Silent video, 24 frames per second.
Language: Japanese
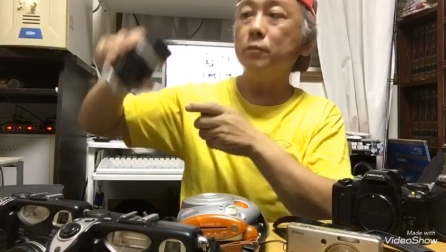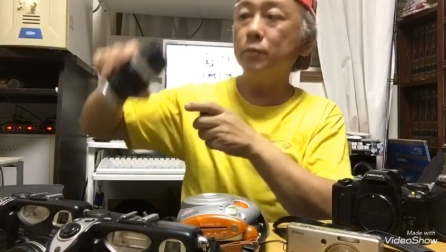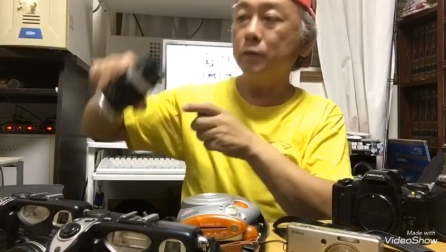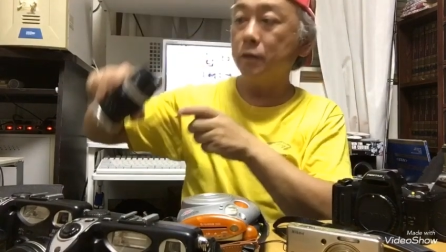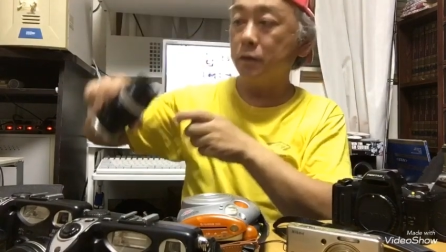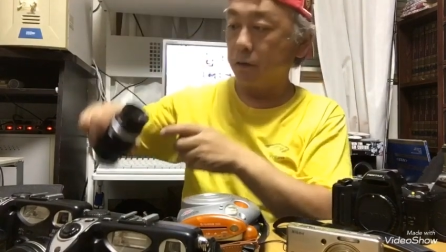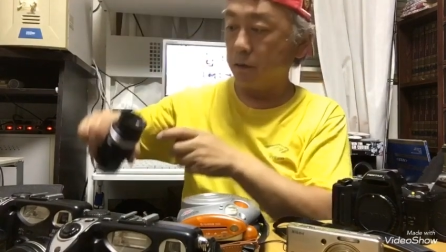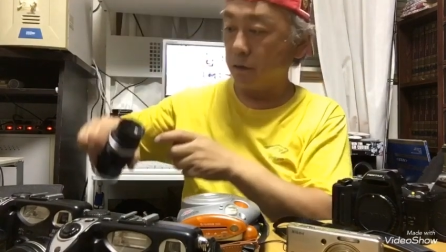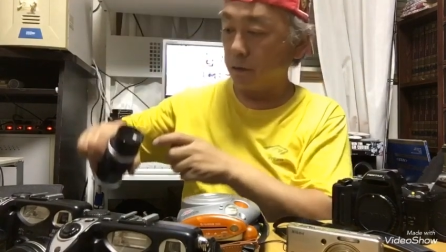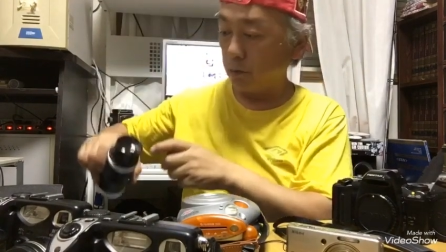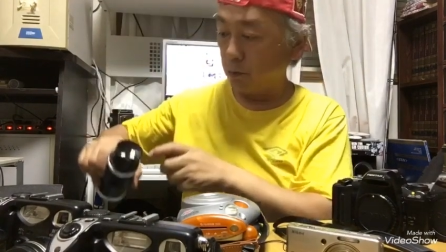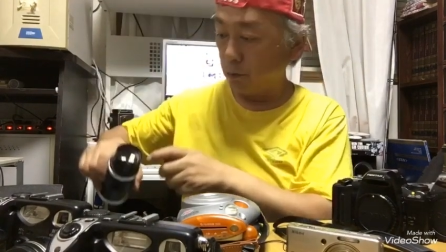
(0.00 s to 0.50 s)
えま
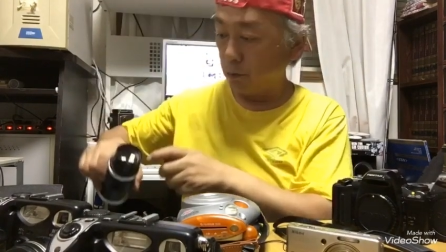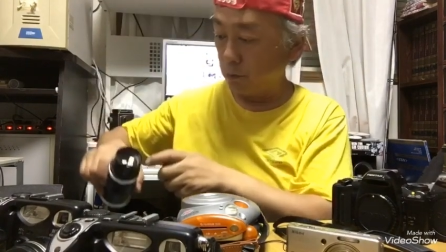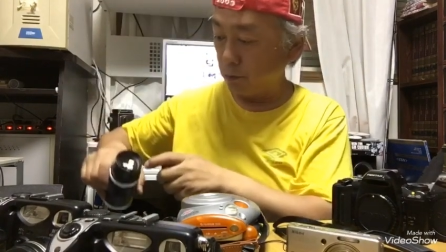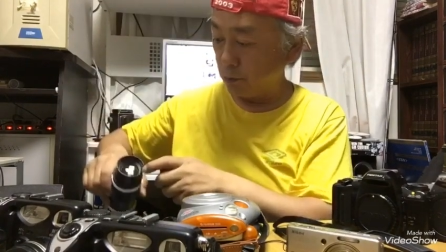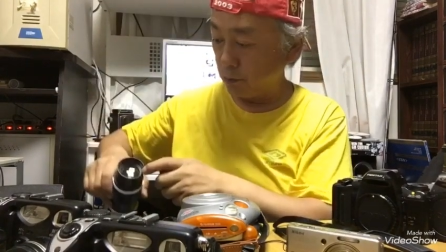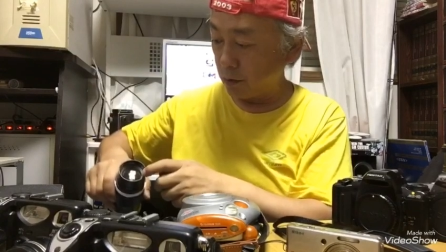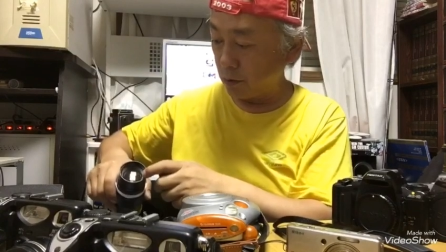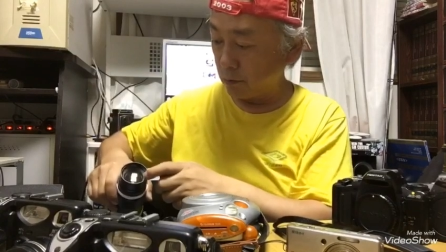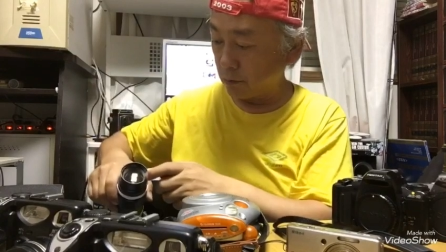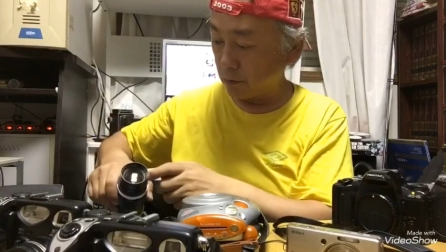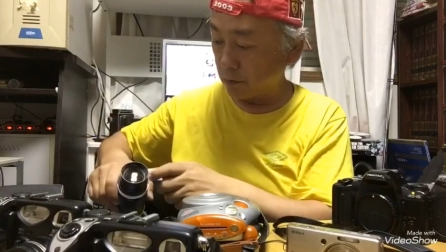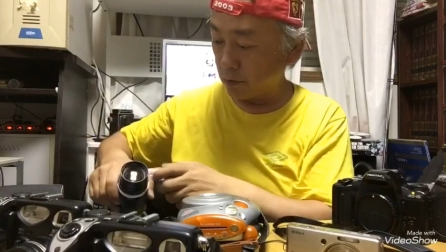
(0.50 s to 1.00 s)
すしこの
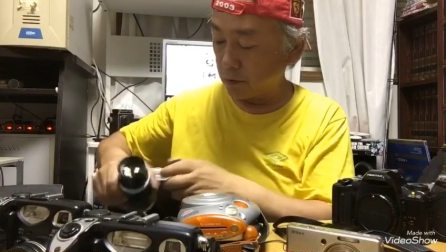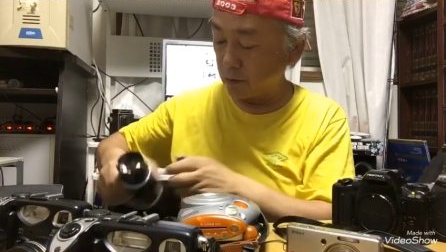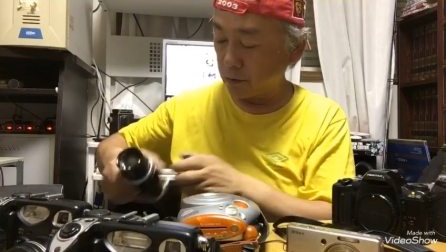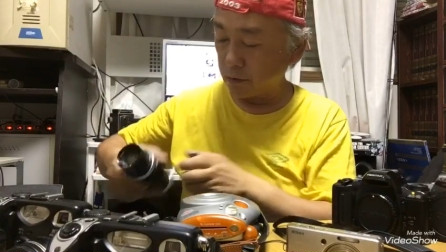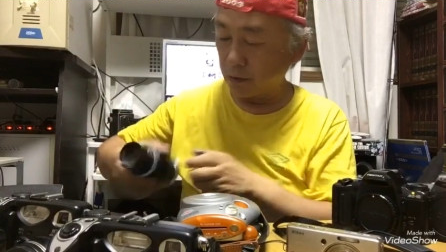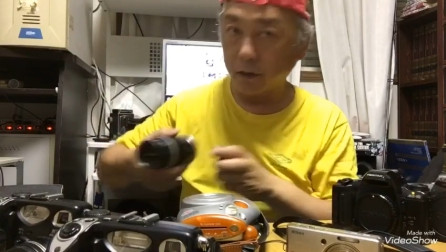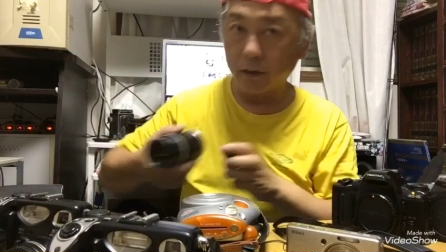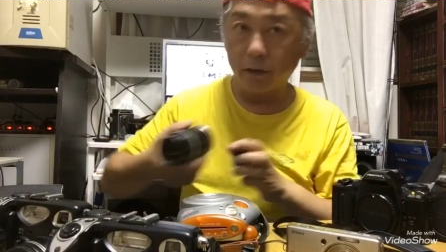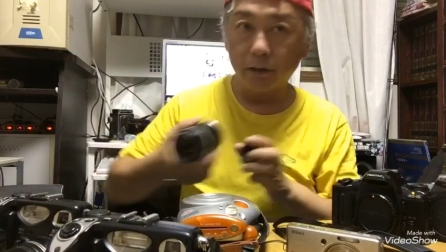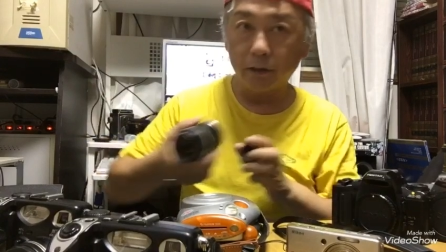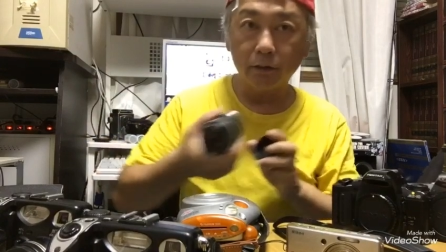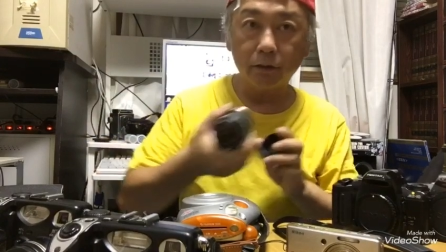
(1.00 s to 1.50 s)
手のレンズ
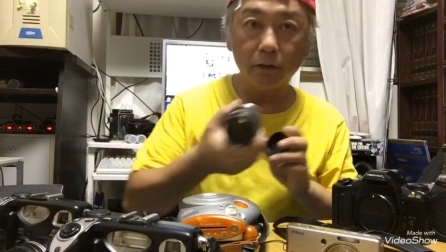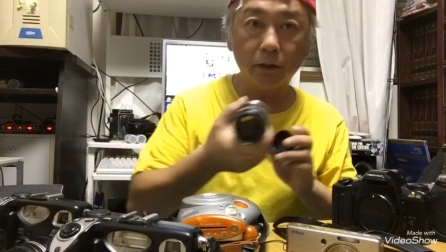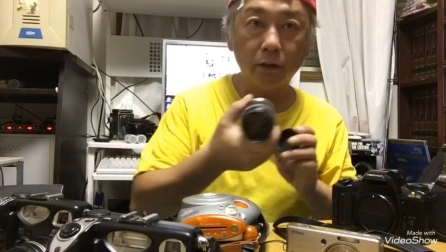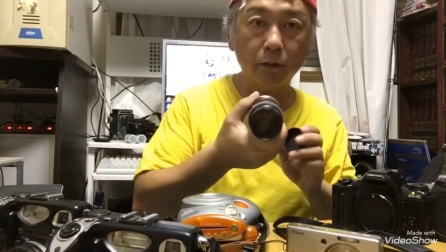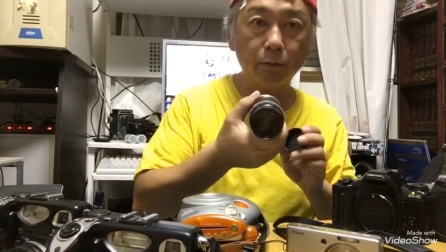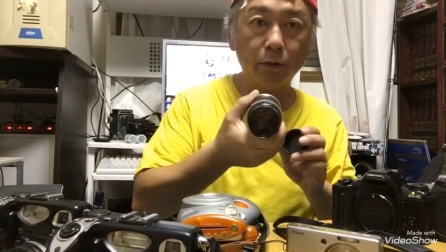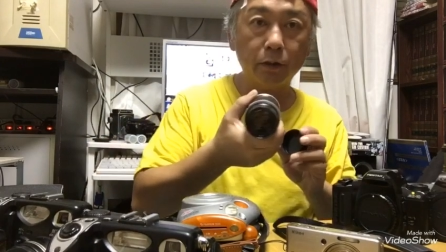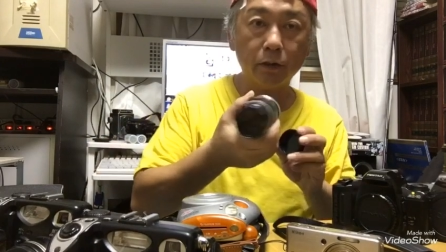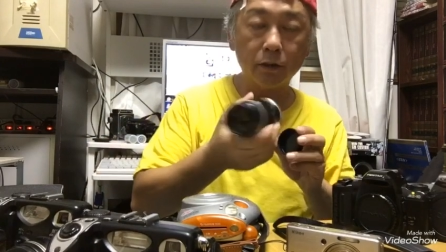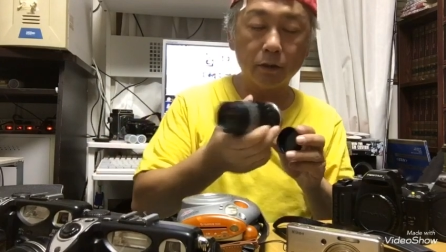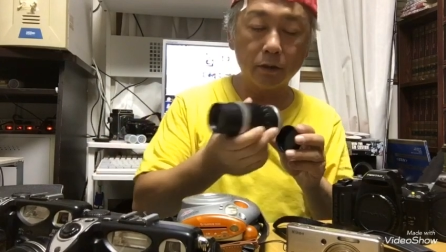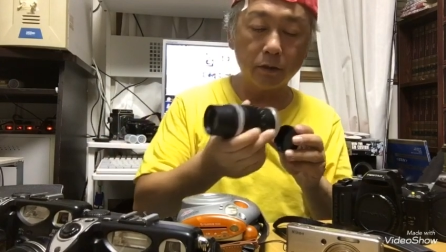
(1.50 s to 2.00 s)
で簡単に
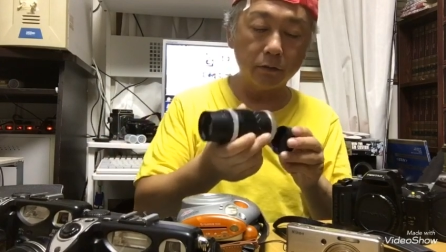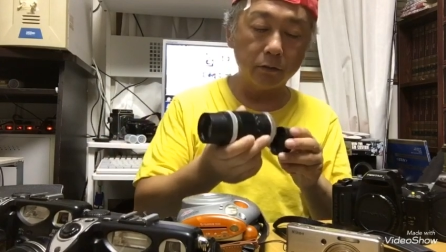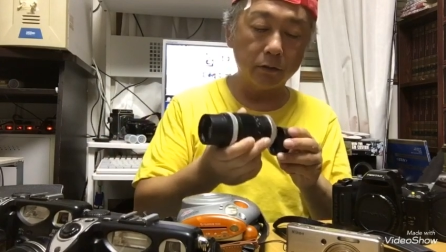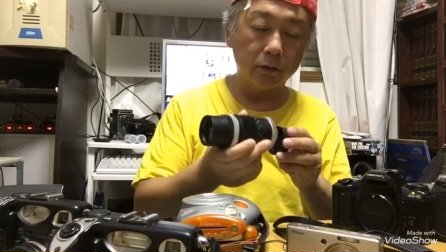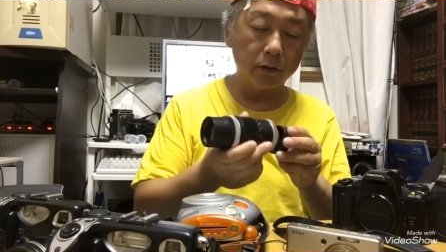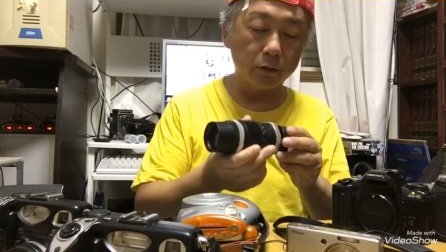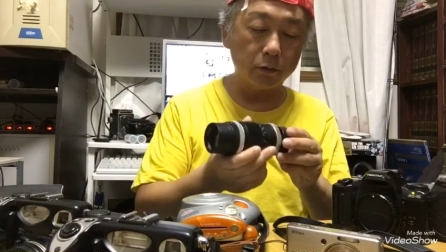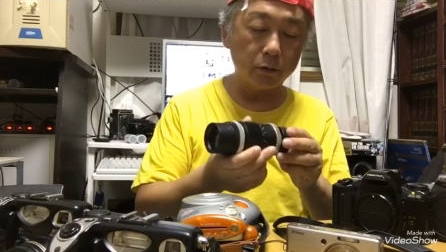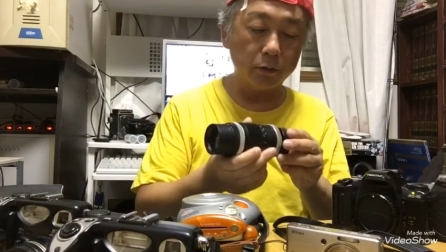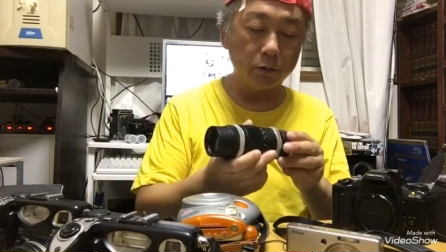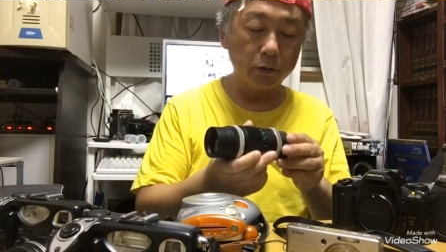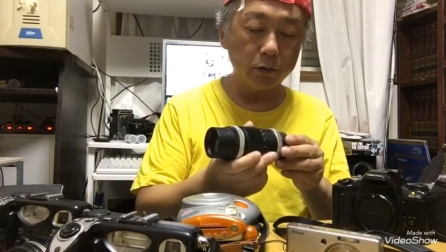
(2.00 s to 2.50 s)
ばらせるんで
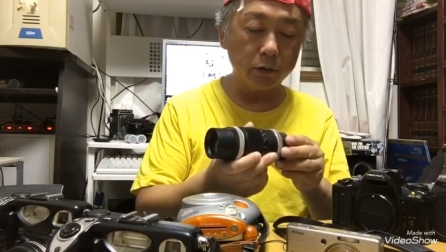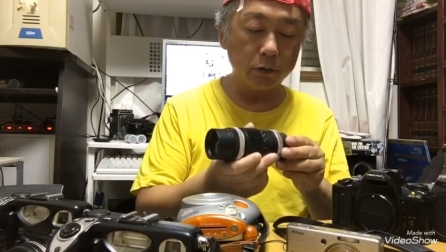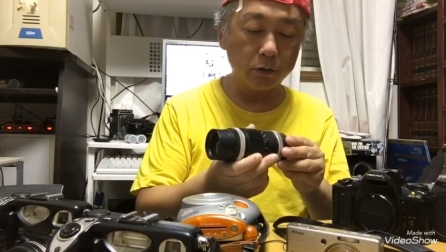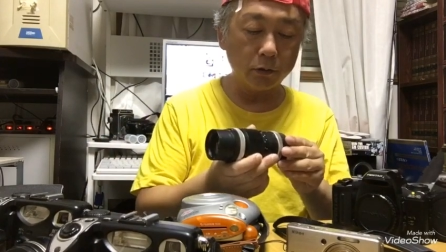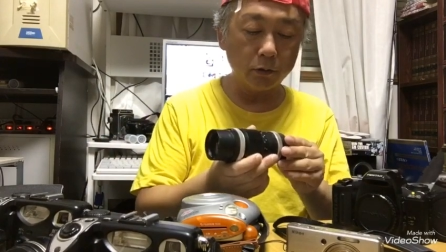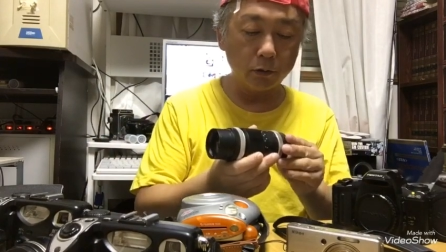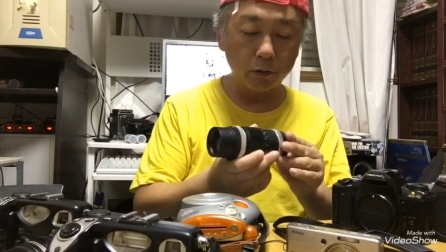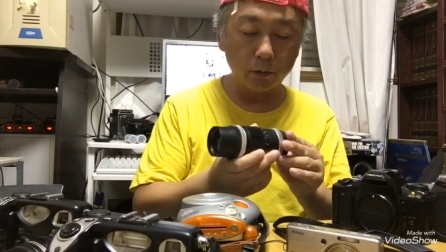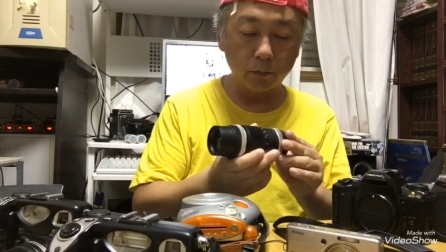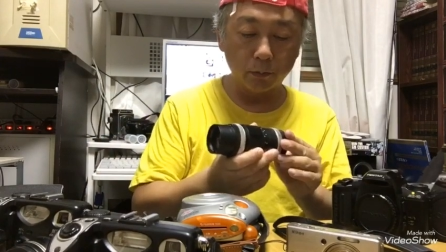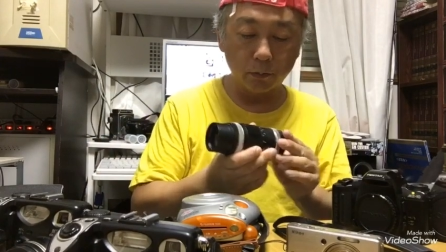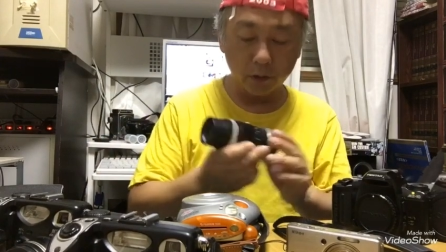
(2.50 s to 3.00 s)
掃除しよ
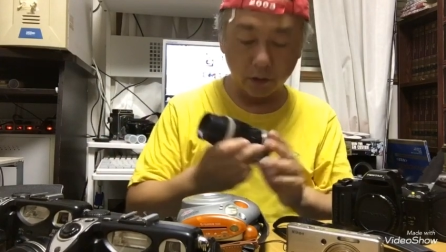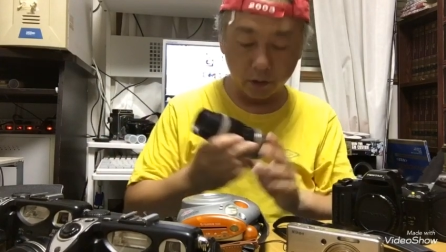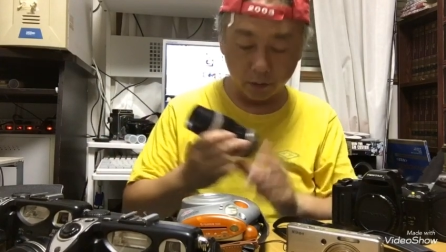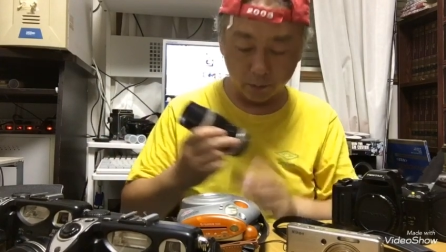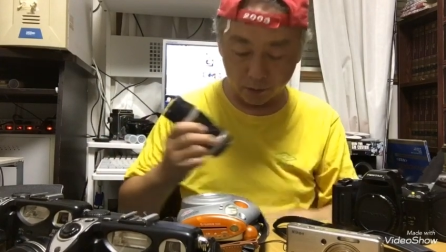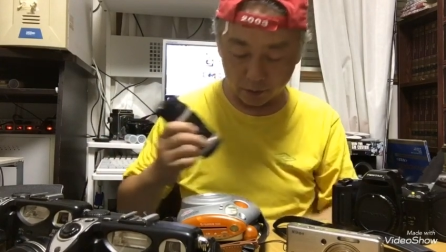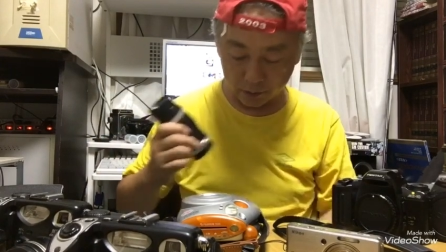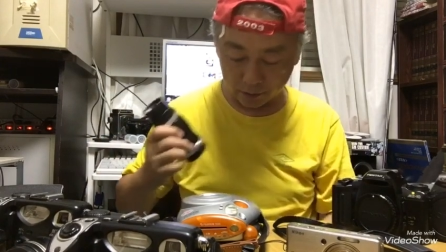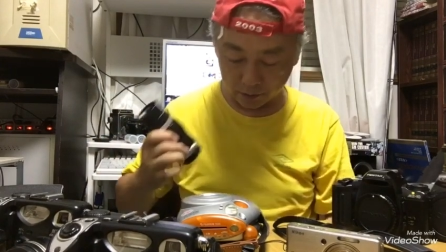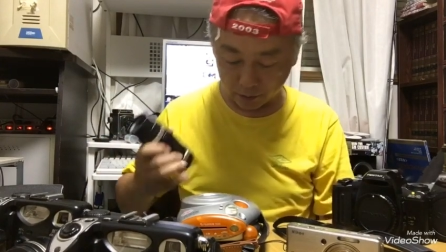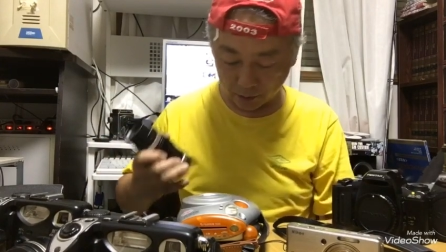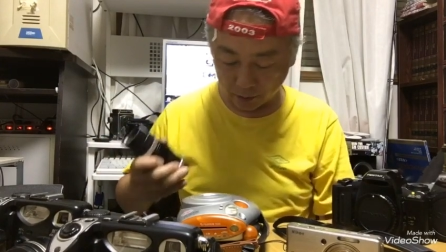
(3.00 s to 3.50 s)
うと思って
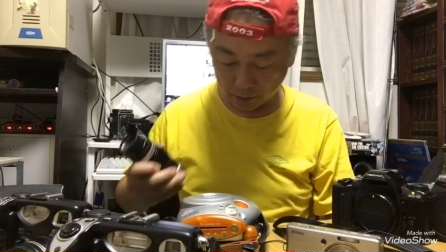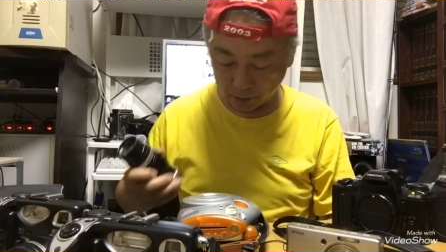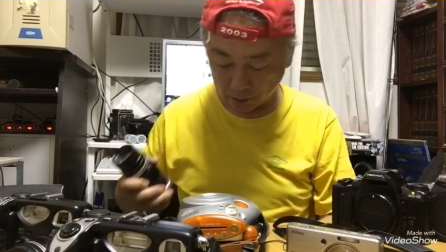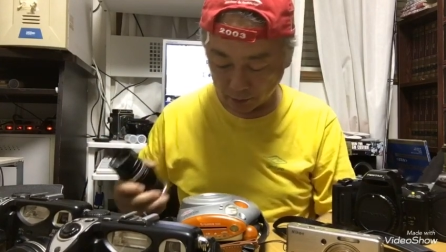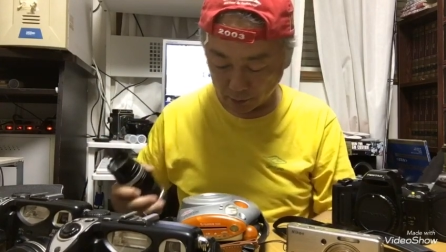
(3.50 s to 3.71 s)
ますね